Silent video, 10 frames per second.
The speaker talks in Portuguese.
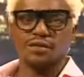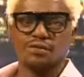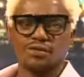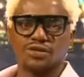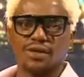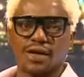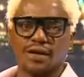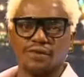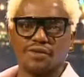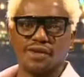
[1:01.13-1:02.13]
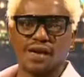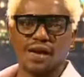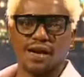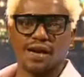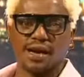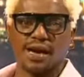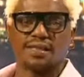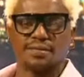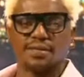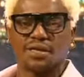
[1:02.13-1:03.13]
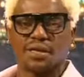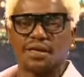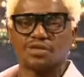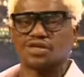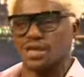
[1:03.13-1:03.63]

gostaram e uh, admitiram o